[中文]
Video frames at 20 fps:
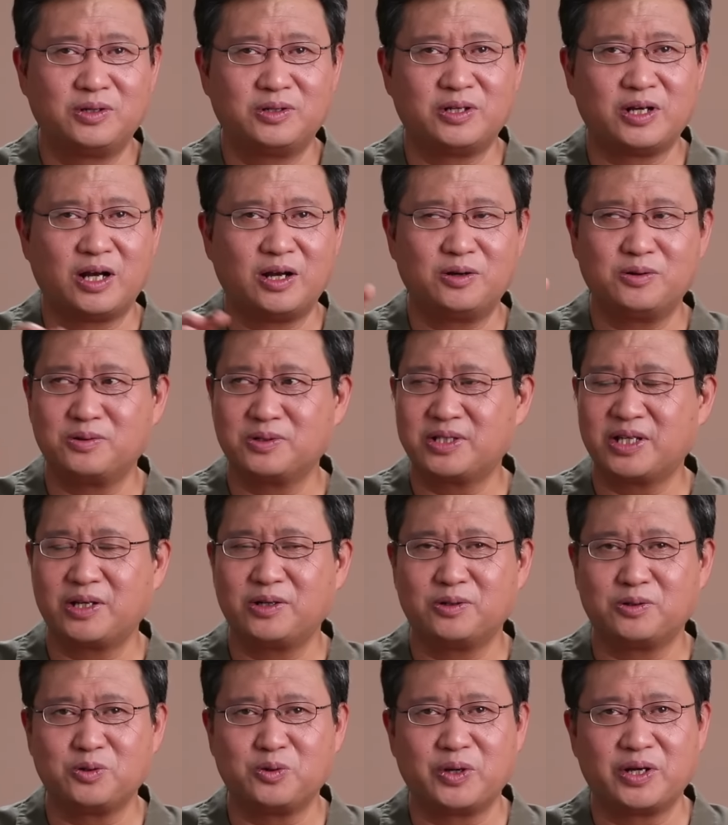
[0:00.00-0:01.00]
然后再
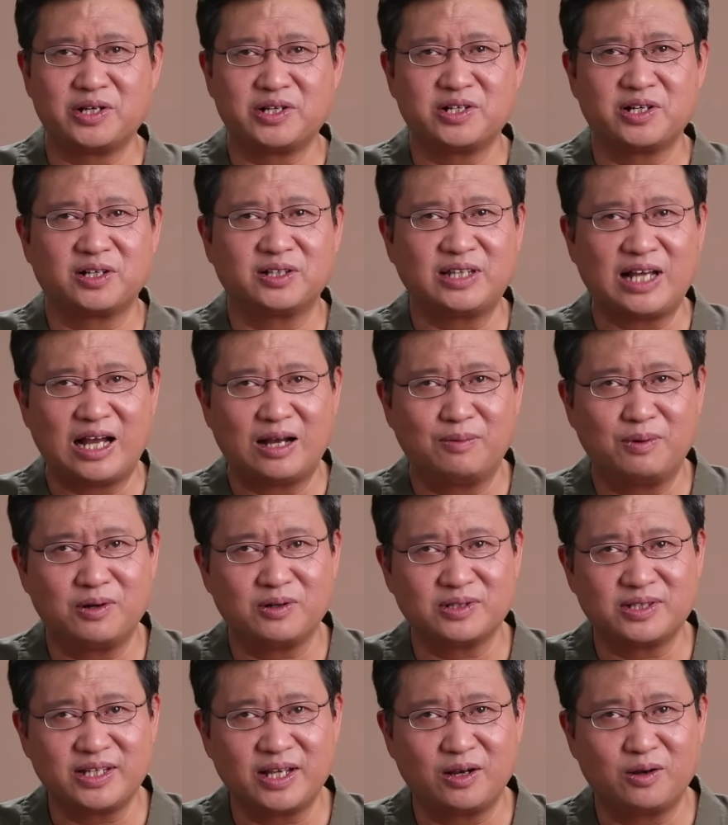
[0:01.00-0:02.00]
用远程大
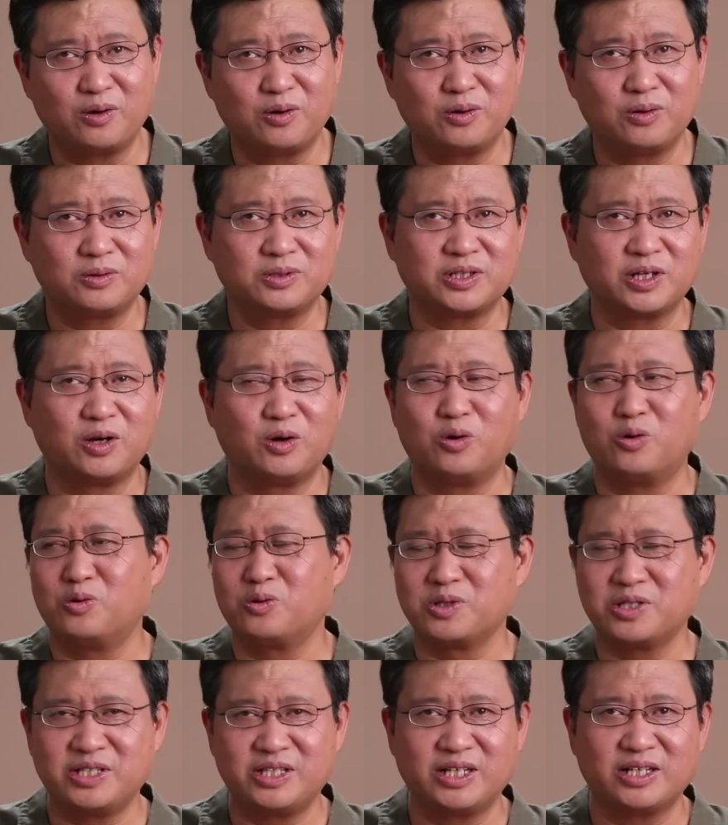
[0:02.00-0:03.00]
炮再这个
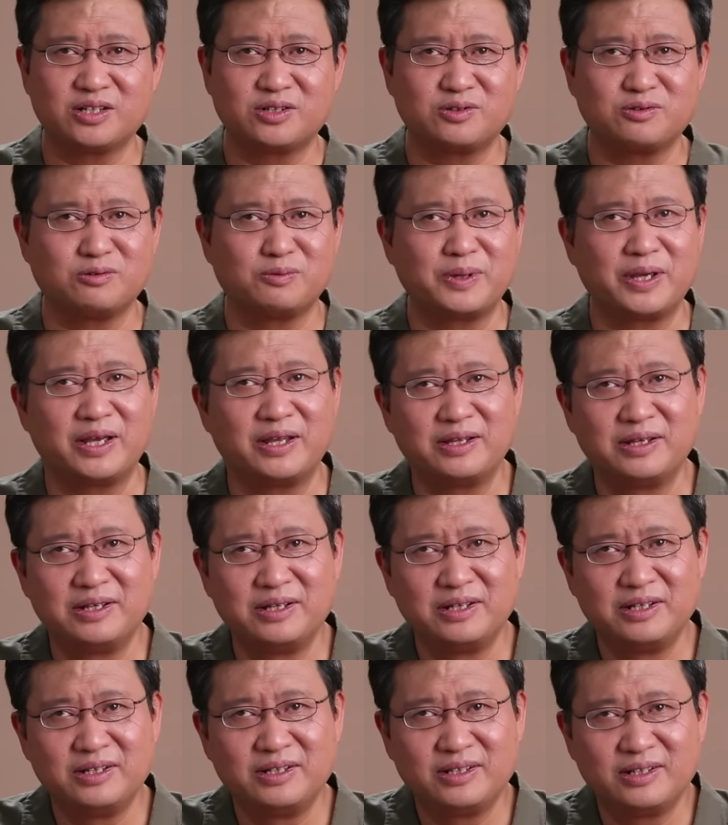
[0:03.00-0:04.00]
轰击个数遍，
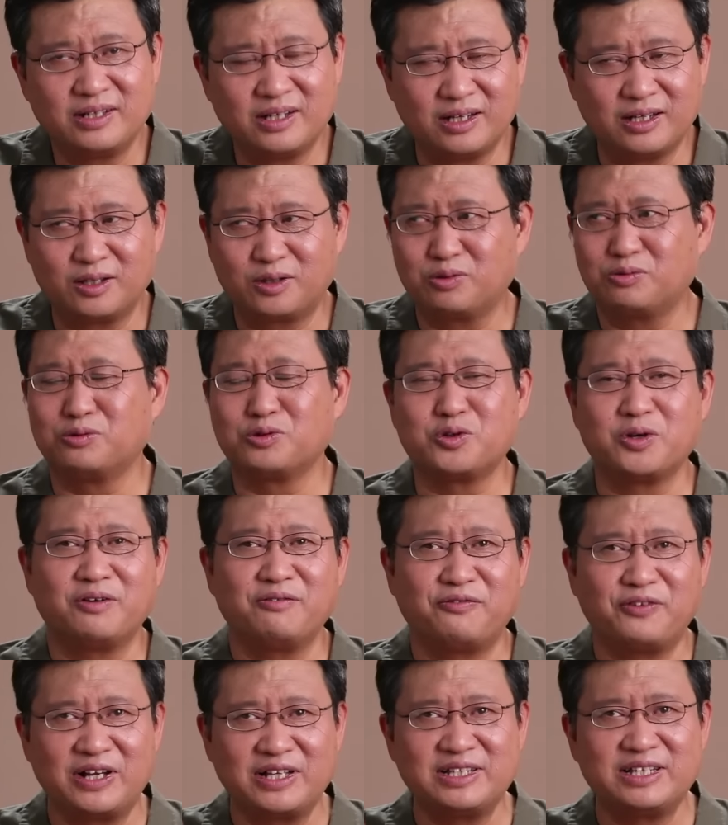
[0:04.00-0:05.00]
土
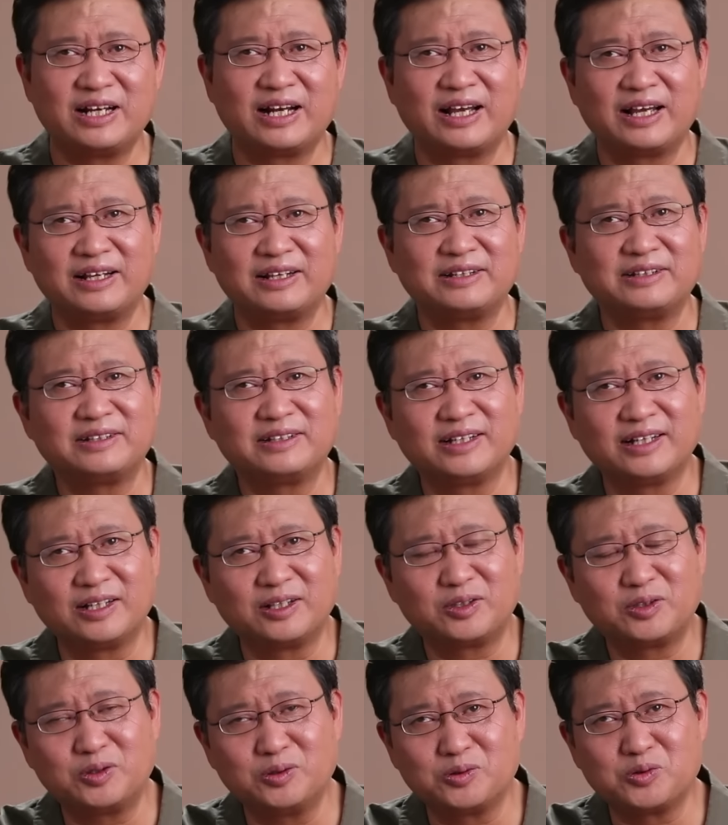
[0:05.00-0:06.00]
全翻起来了，
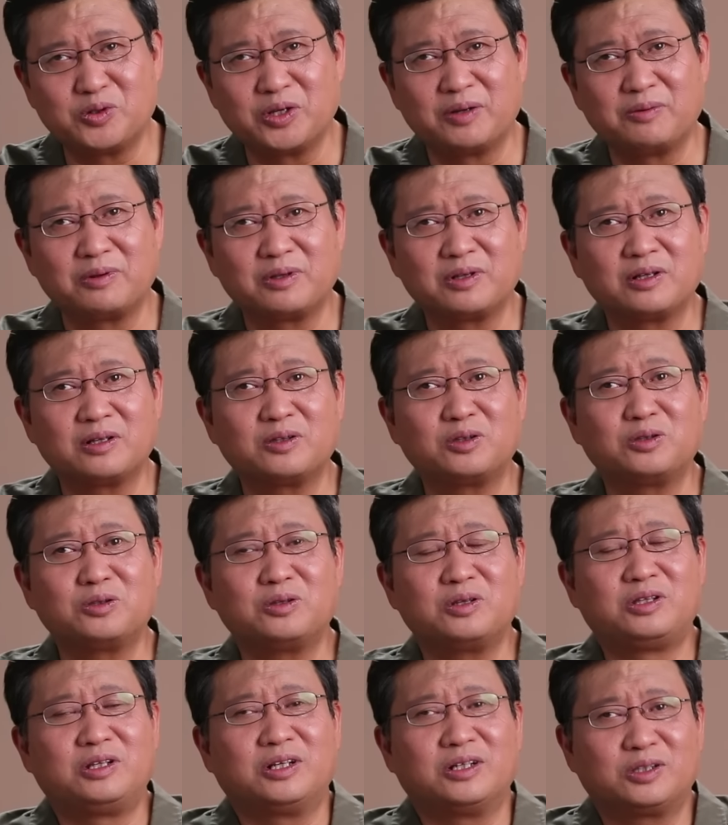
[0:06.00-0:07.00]
洞
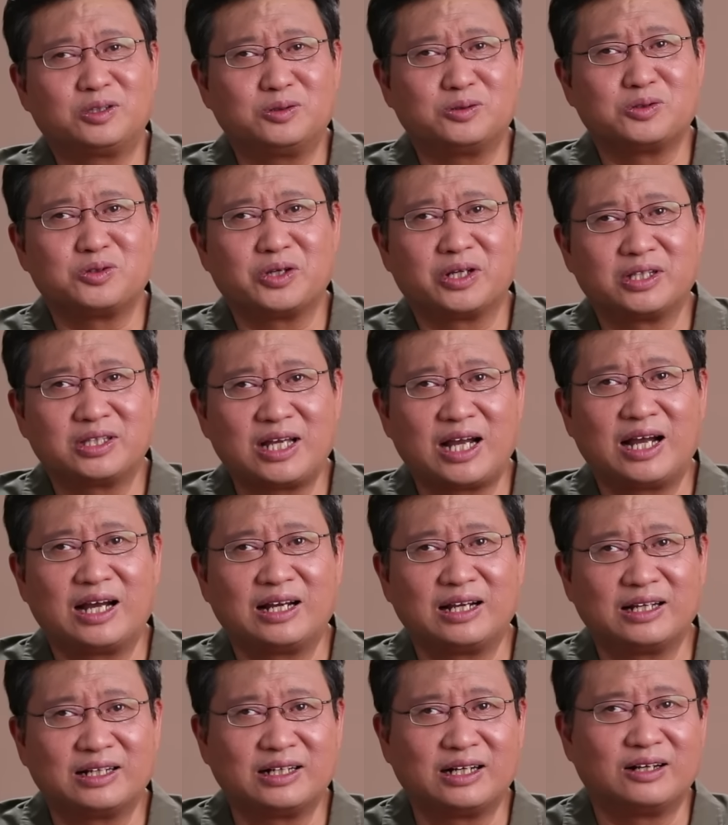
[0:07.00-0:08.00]
全
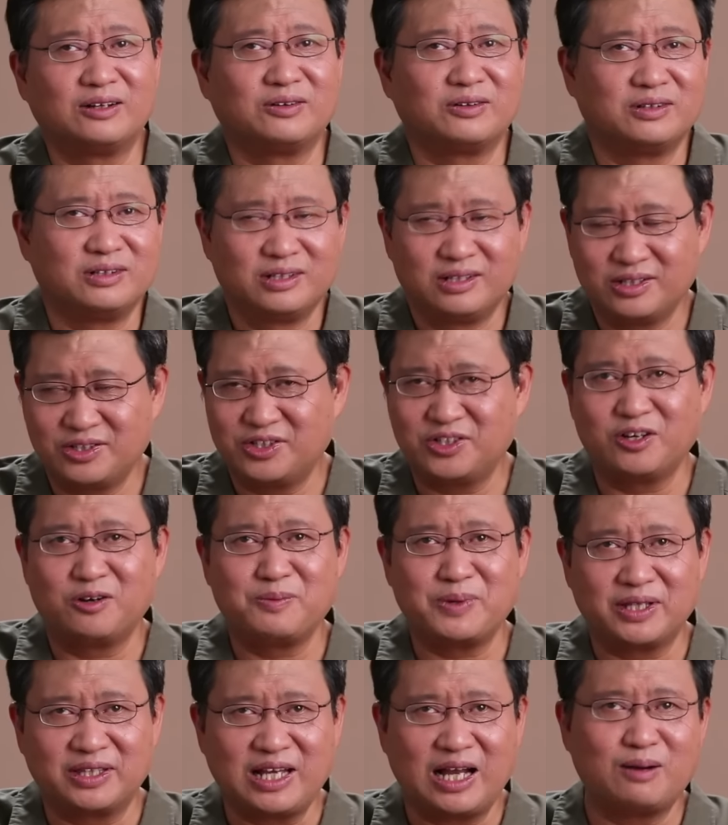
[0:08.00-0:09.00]
塌了，然后消
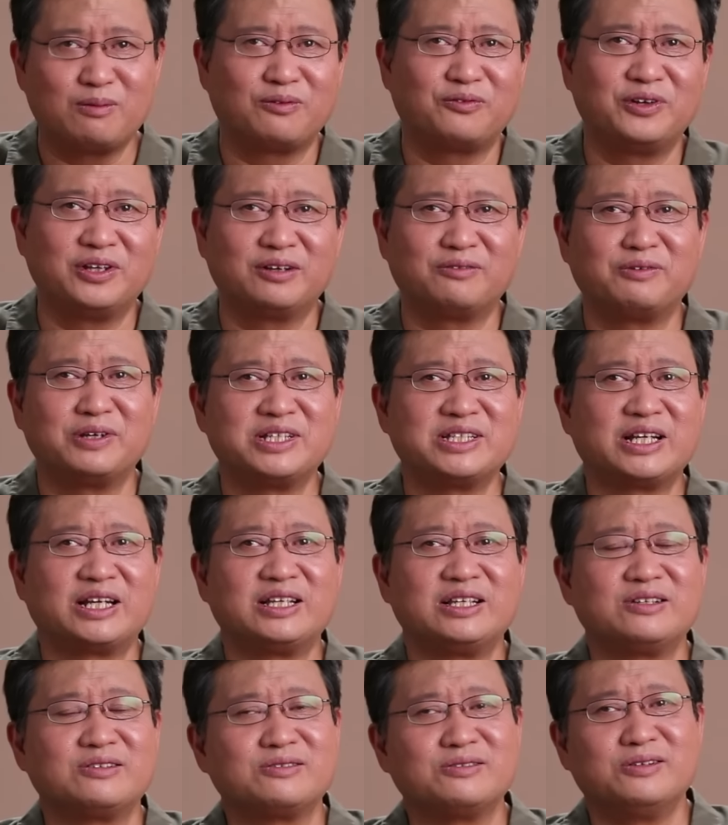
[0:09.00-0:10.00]
灭大部分的危险
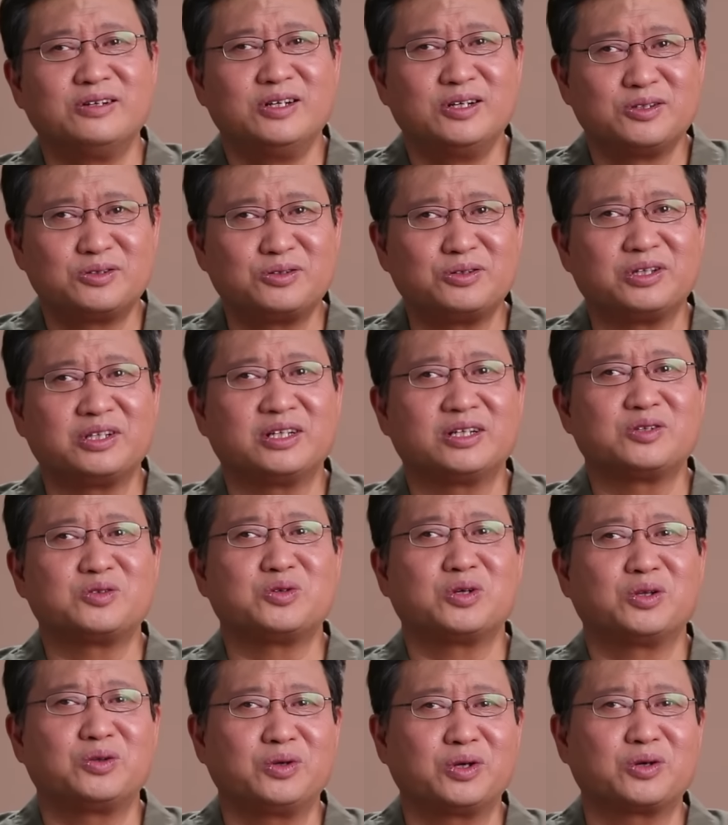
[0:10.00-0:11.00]
因素，取得
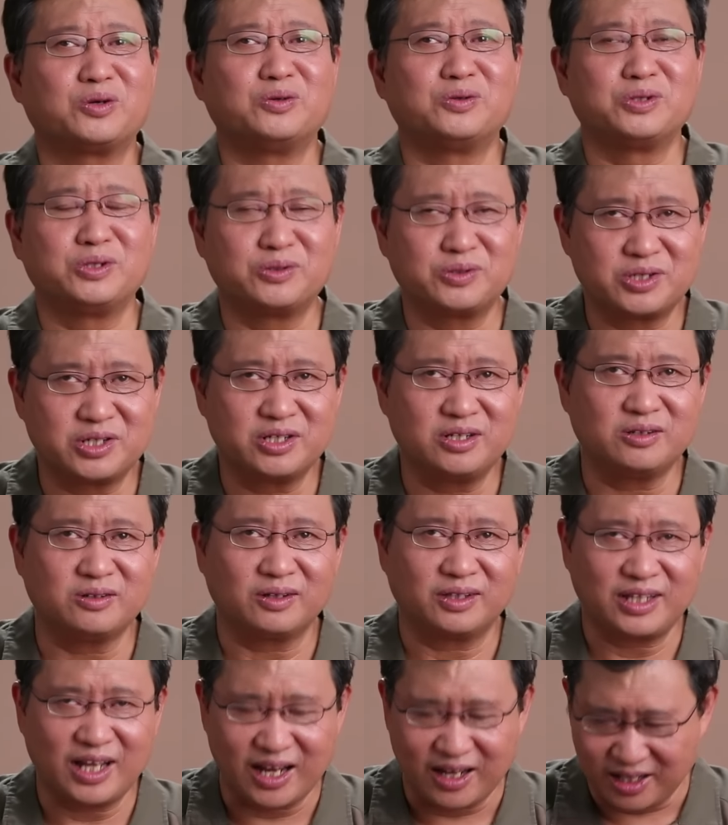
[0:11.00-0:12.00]
绝对空优之后，
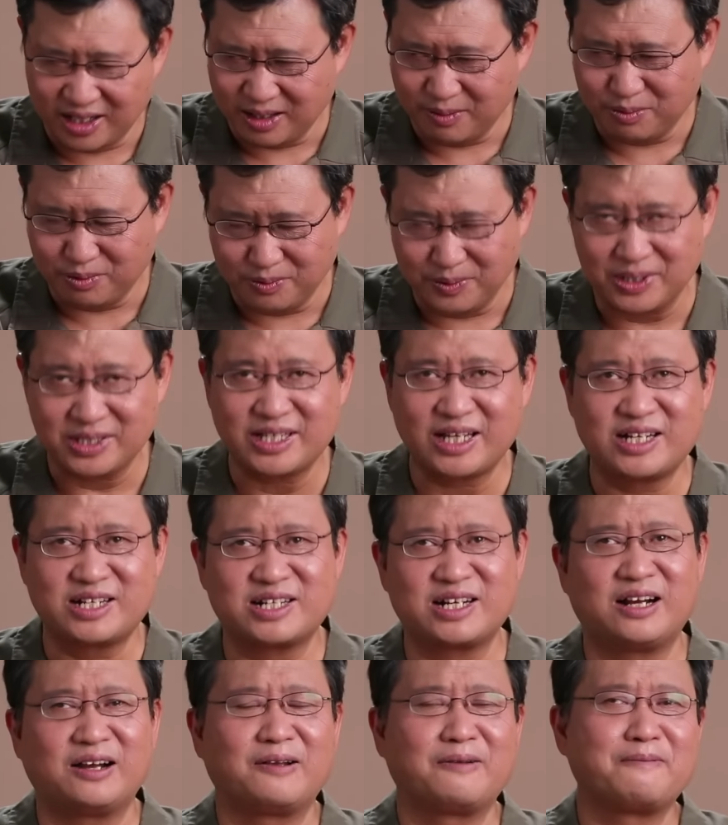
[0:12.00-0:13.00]
坦克步兵再
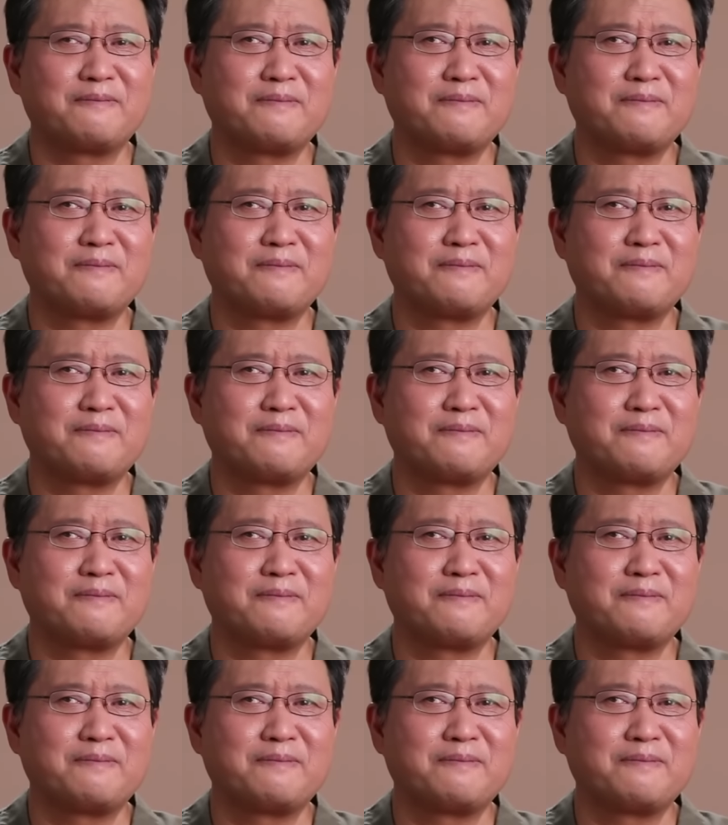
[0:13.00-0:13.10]
上，